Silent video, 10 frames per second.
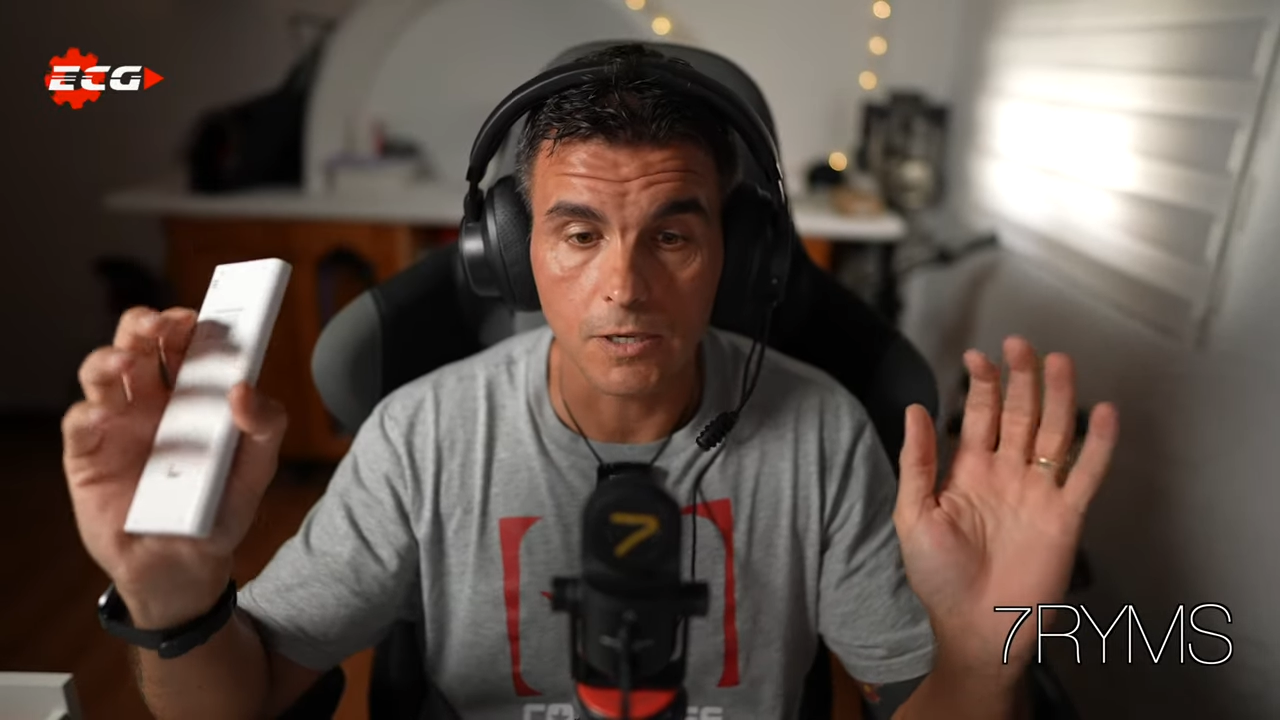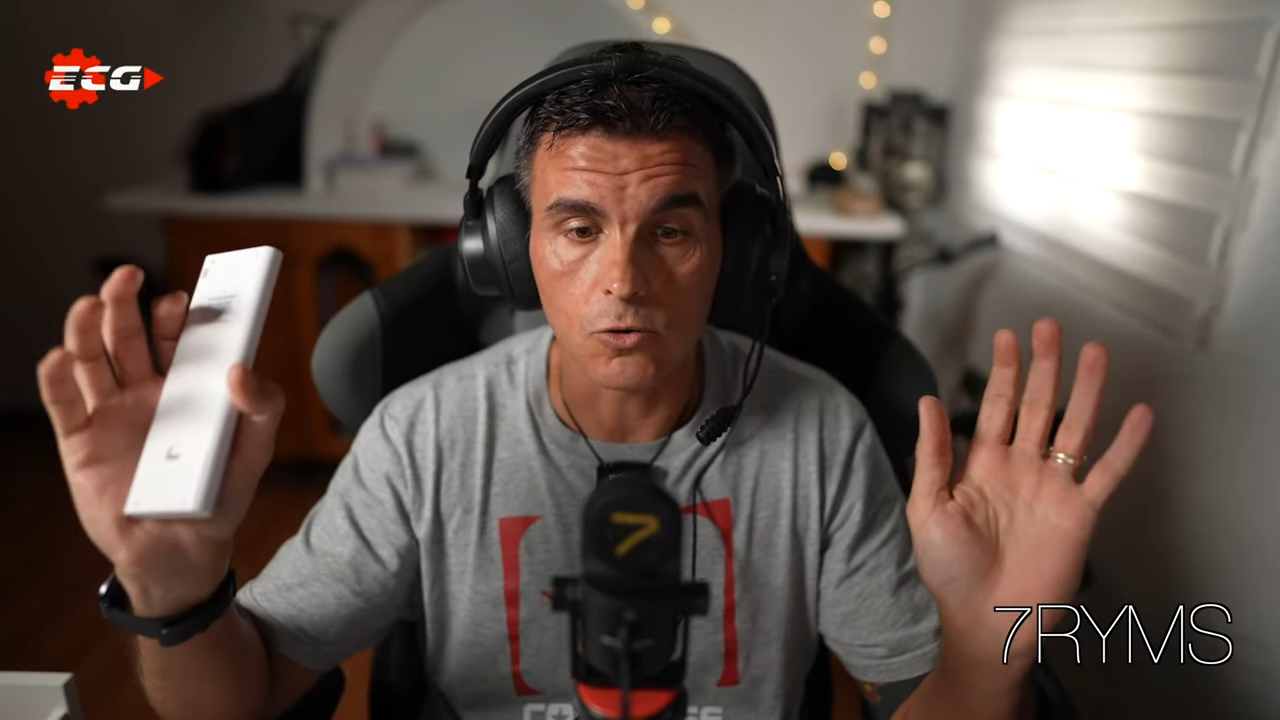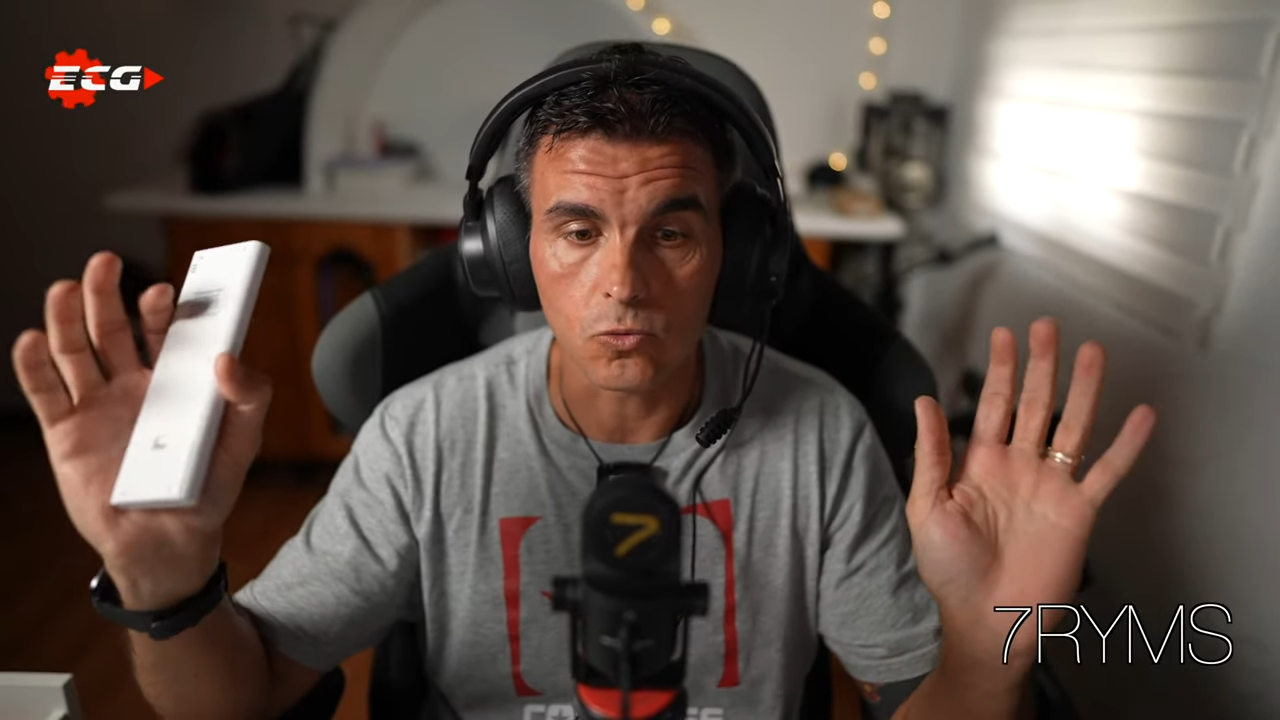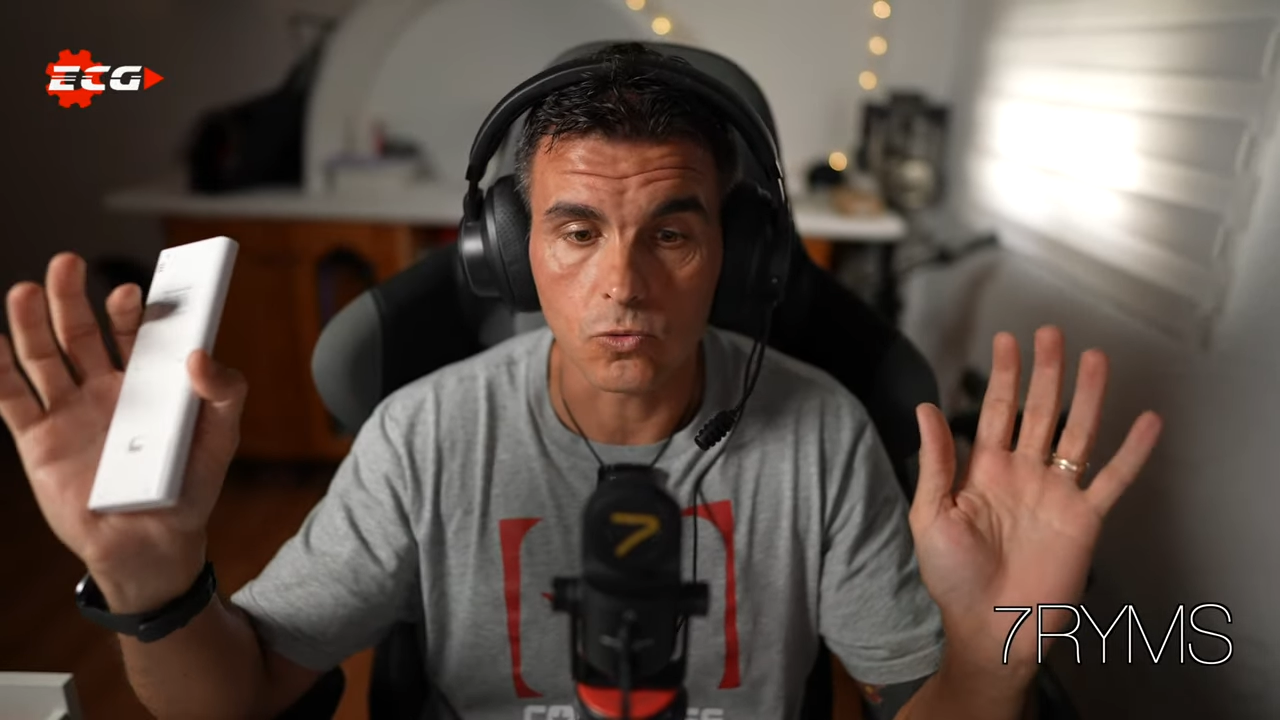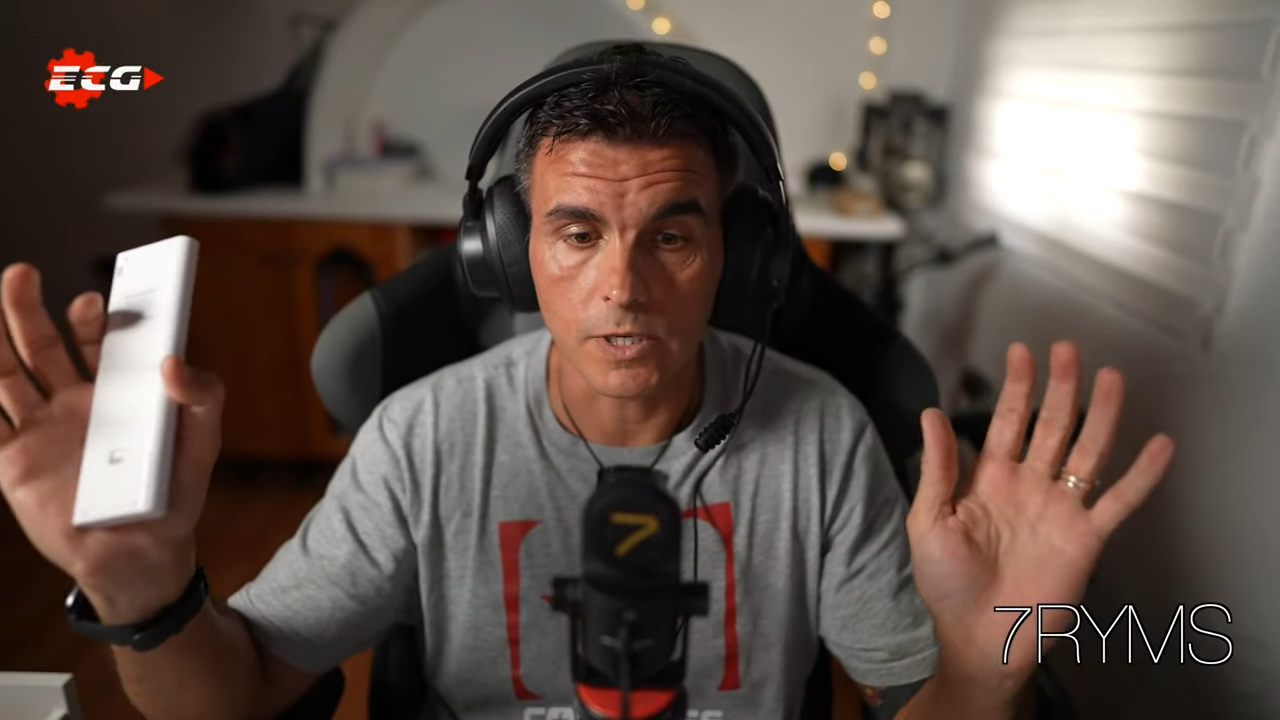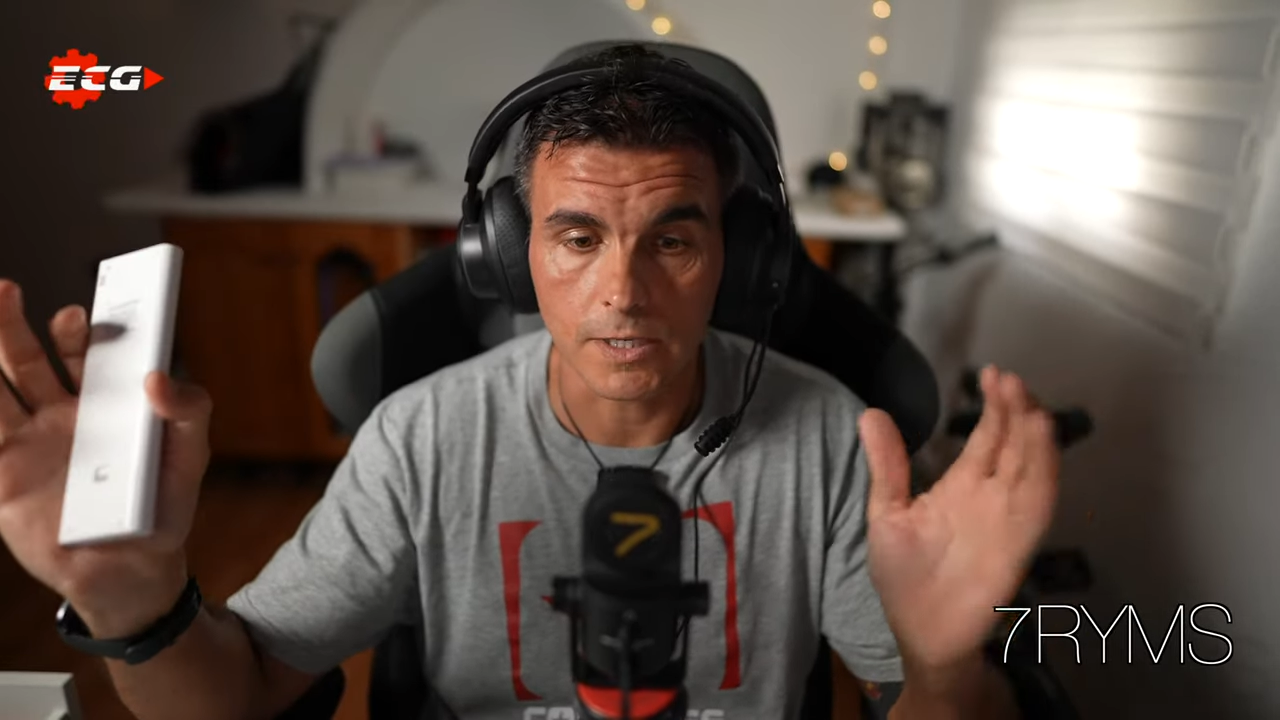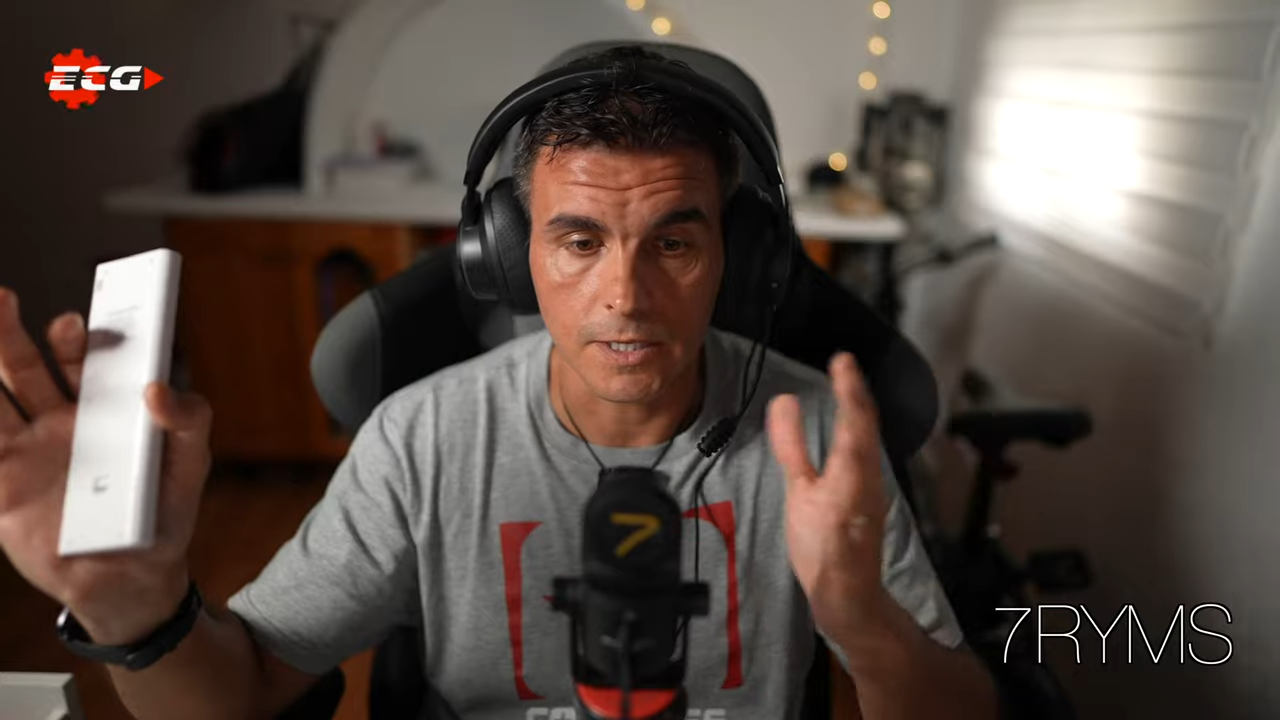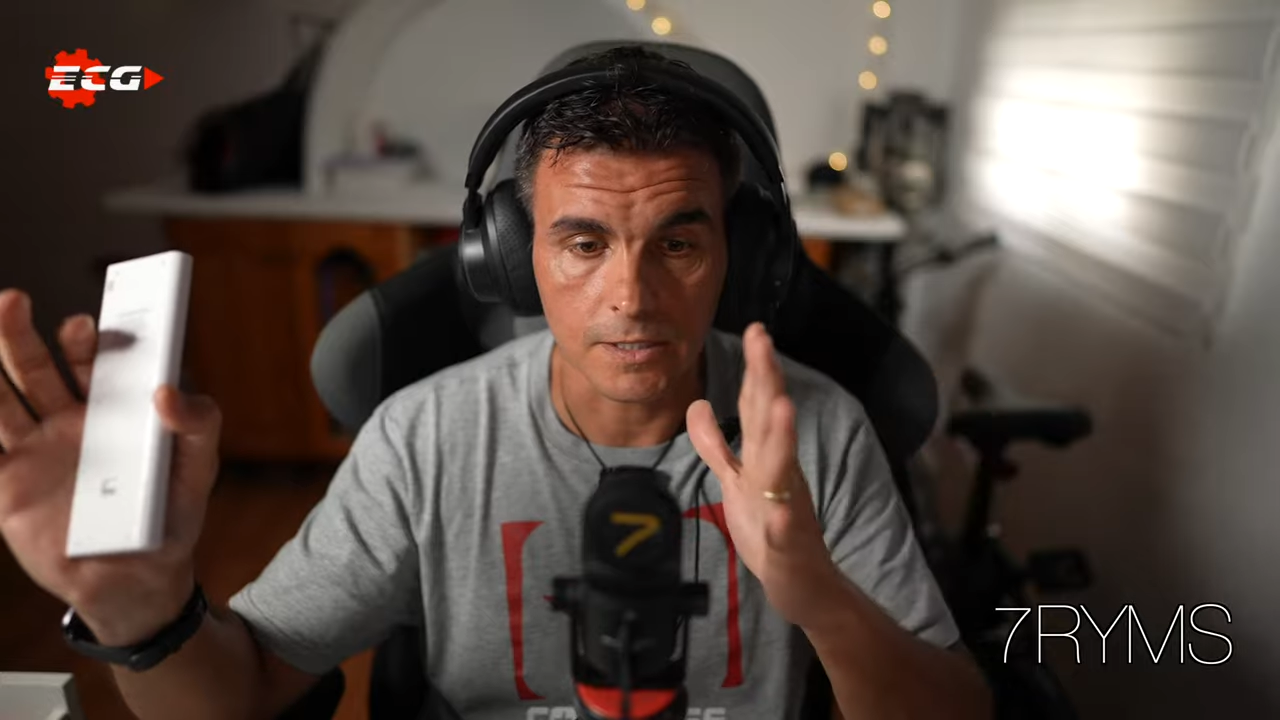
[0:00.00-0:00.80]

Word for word: lo escucháis a